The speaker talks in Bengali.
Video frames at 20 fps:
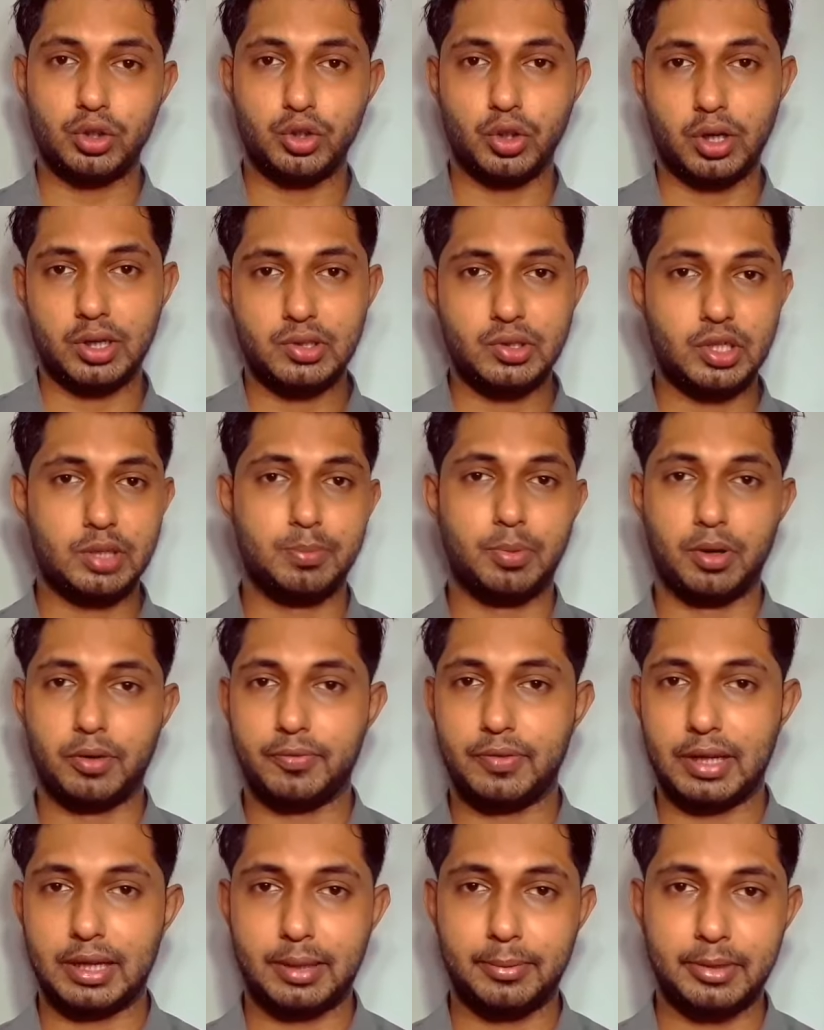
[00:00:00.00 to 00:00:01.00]
সরাসরি
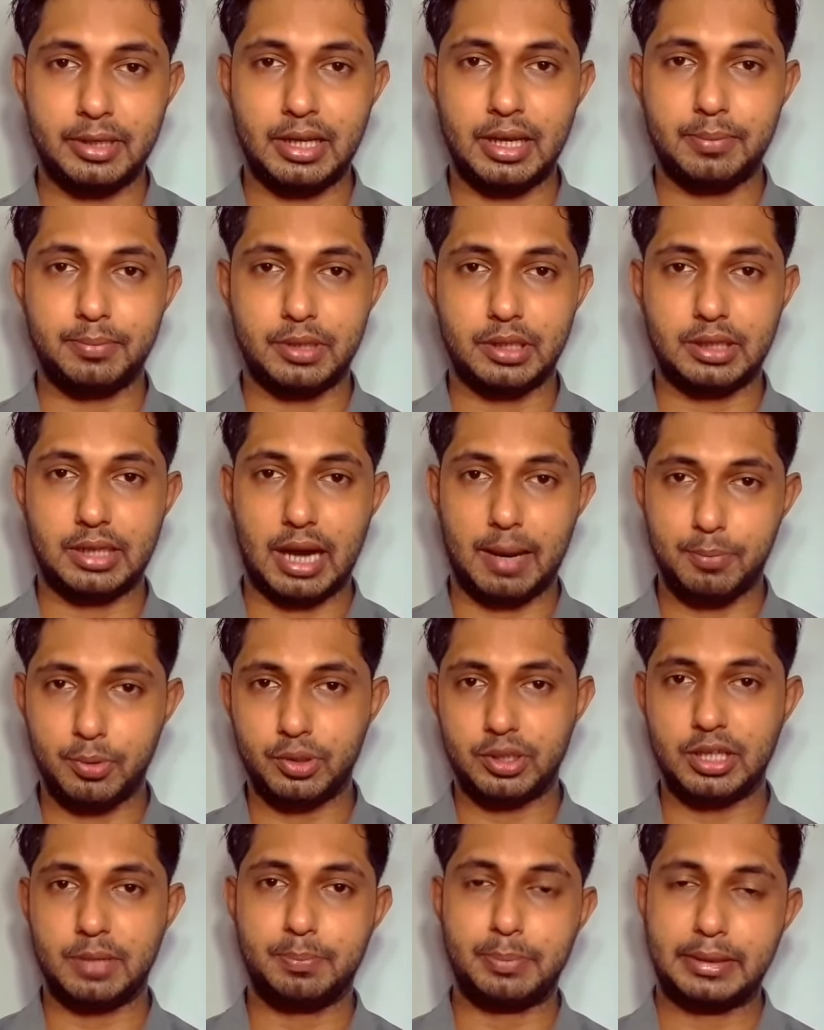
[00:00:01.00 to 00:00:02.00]
বরফ লাগাবেন না আপনি
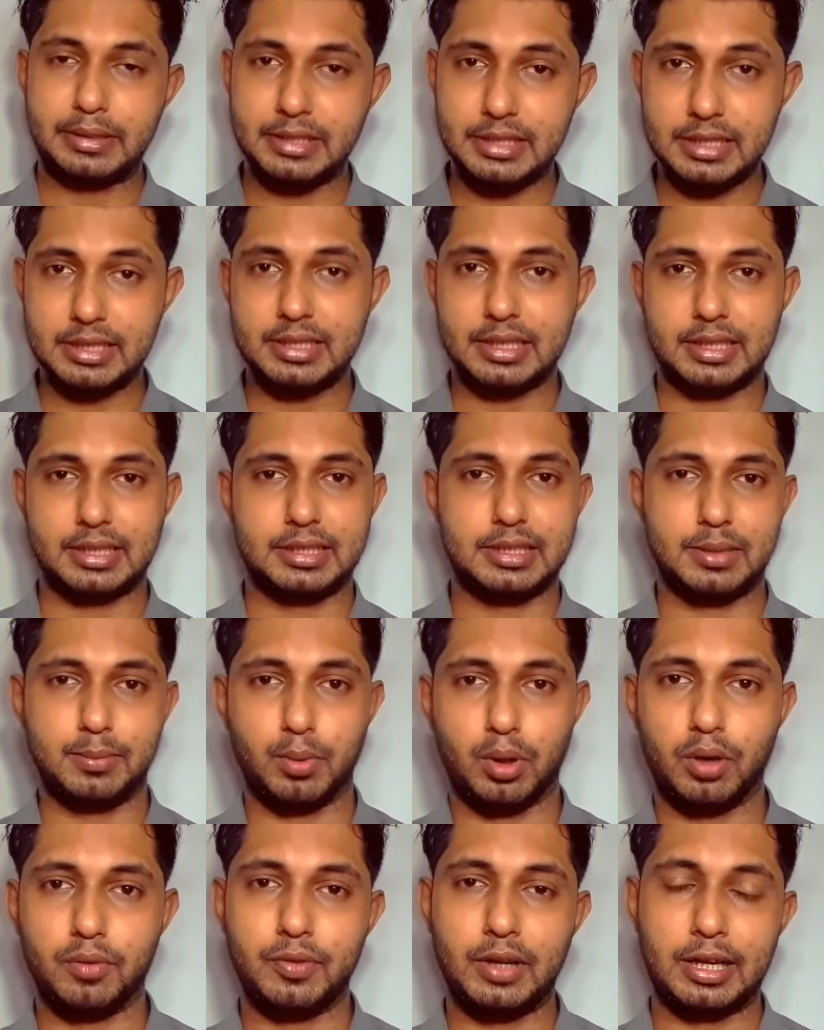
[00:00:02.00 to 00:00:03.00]
কাপড় দিয়ে পেঁচিয়ে সেক্ষেত্রে
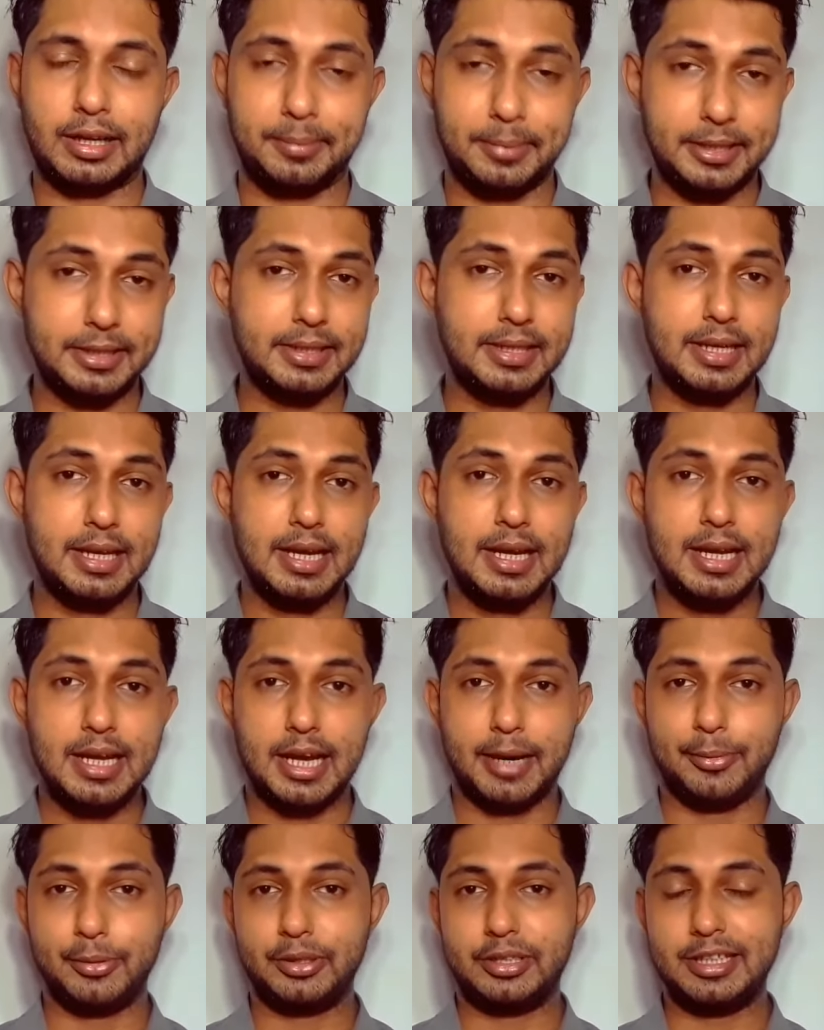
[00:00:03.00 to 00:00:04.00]
বরফ লাগাবেন
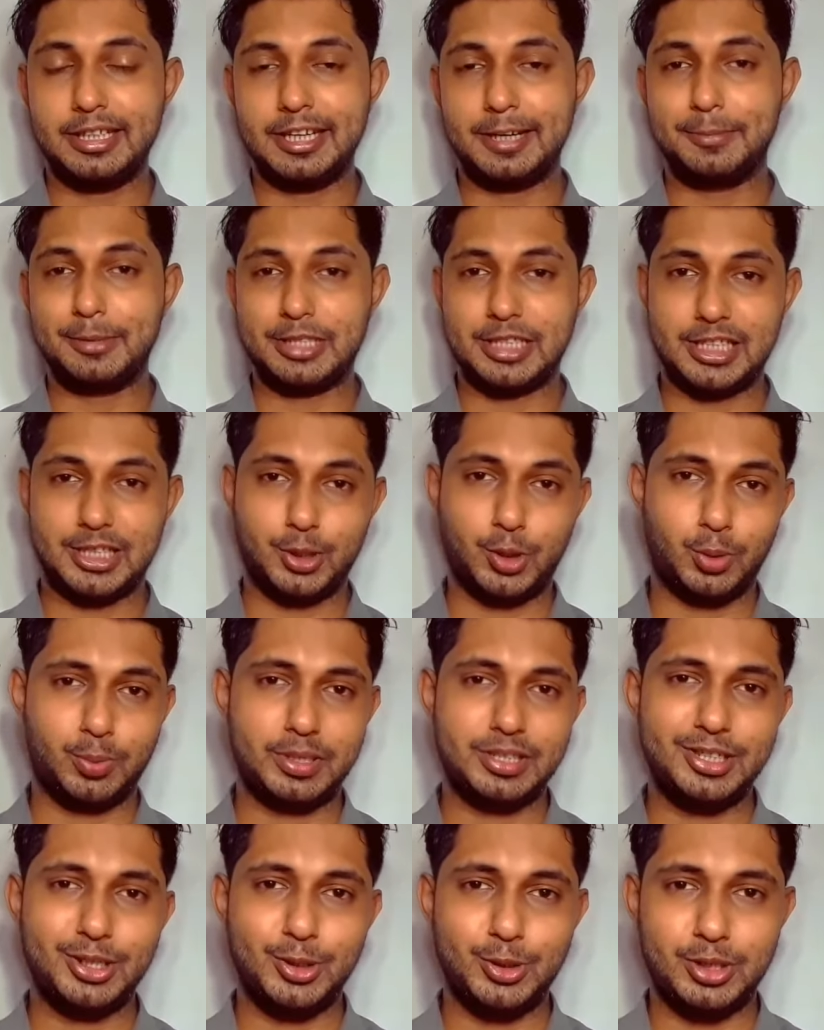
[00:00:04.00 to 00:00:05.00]
এবং তিন নম্বর যেটি
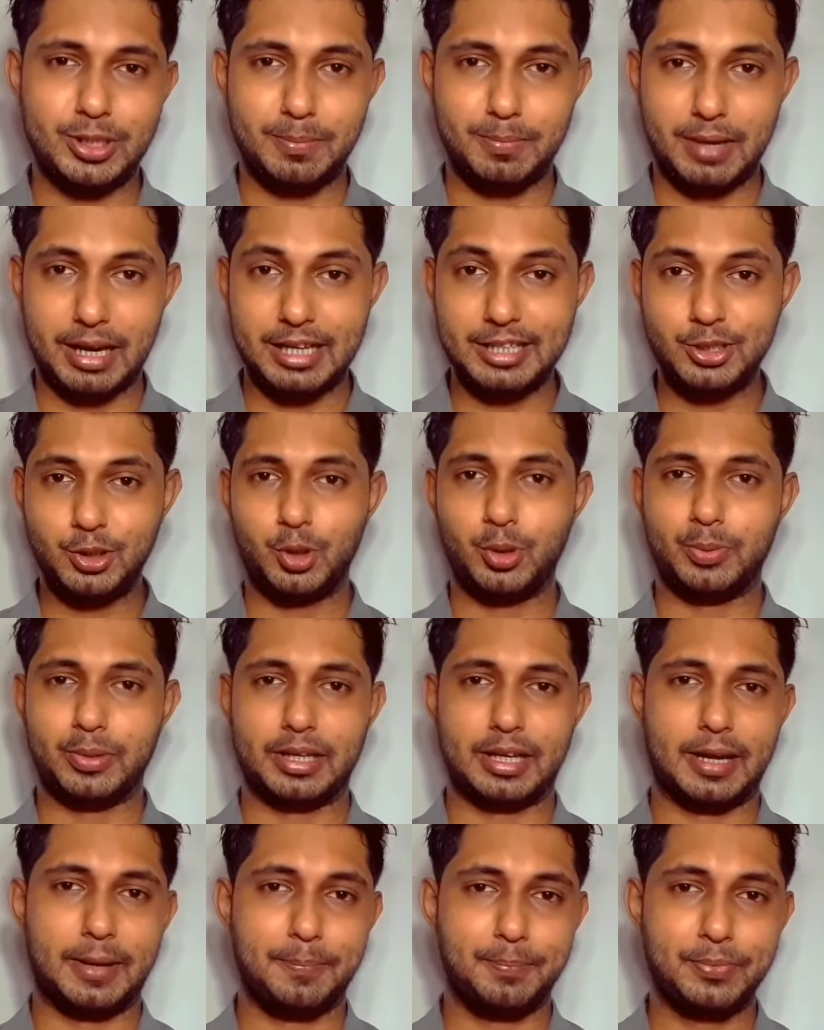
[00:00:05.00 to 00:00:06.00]
করবেন সেটা হচ্ছে মালিশ করবেন
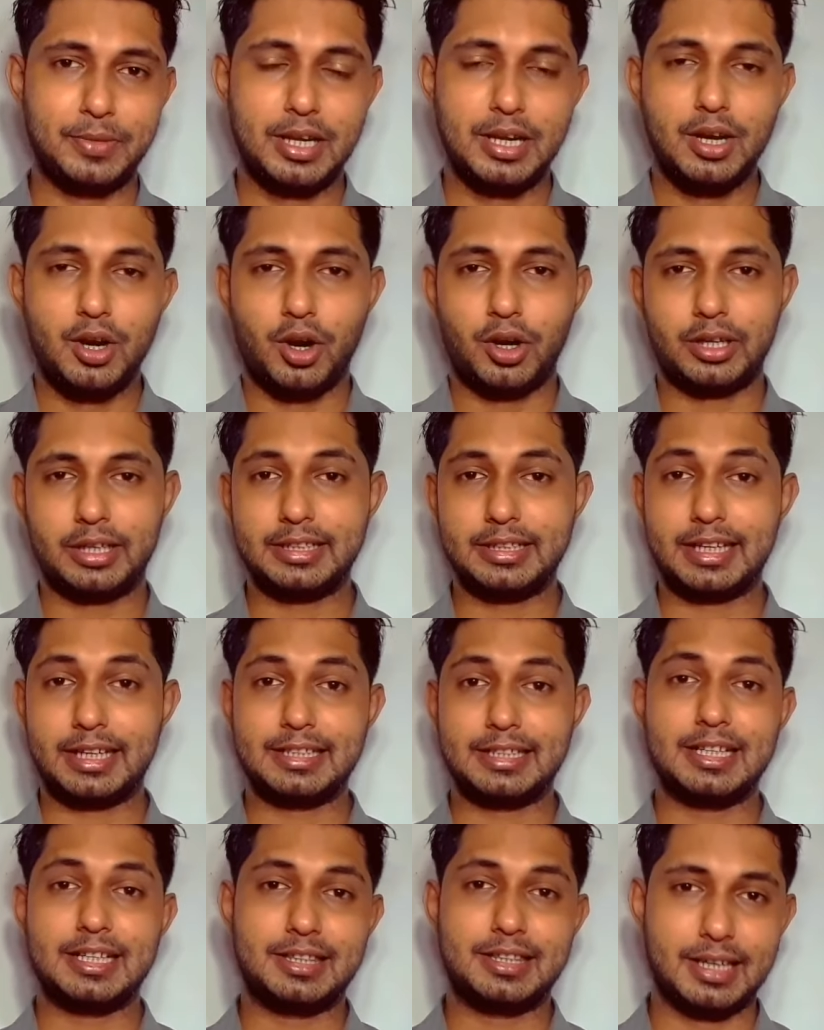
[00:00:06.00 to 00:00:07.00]
না অনেকে
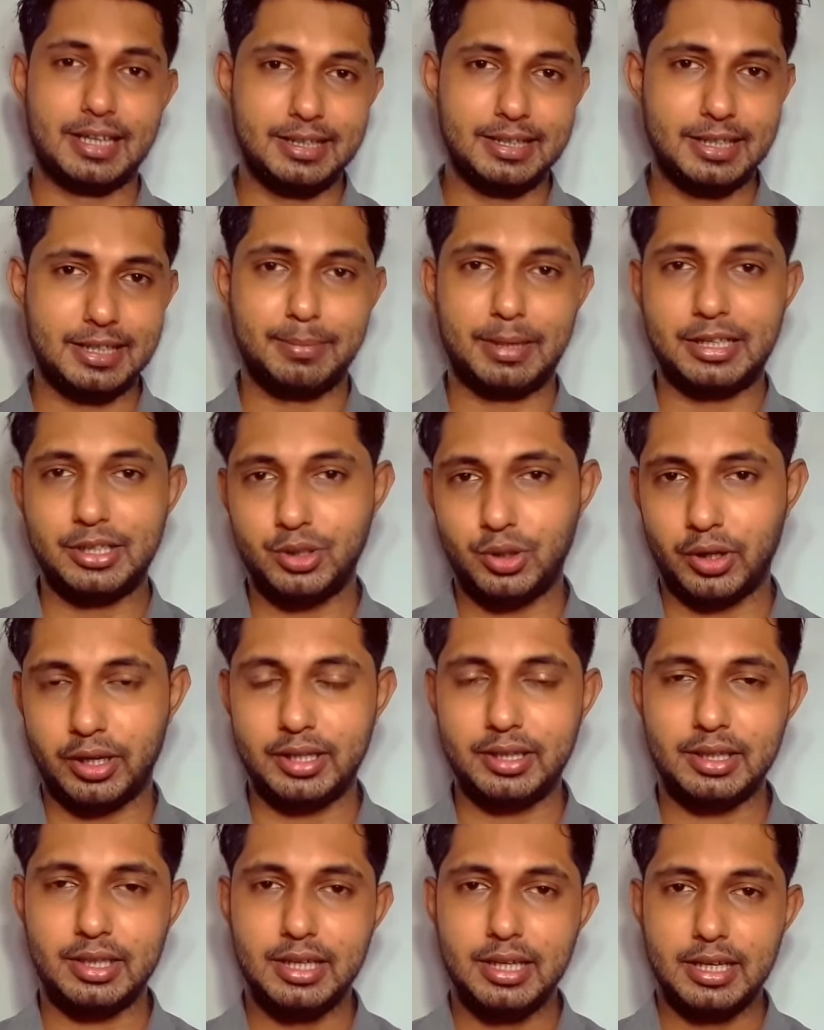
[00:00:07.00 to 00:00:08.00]
দেখা যায় তেল দিয়ে মালিশ করেন